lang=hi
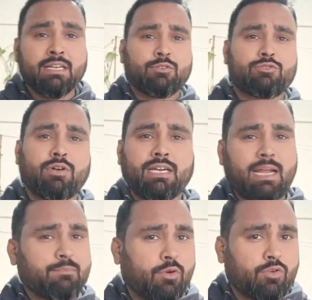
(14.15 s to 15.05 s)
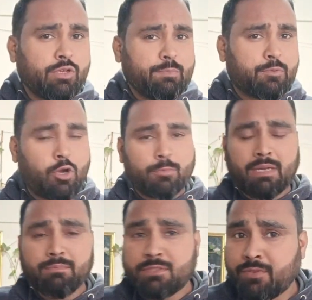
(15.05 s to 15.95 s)
दोस्तों अगर आपको कोई
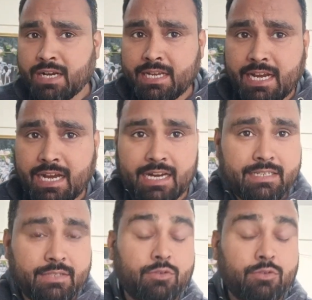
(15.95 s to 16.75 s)
प्रॉब्लम्स वगैरह आ रही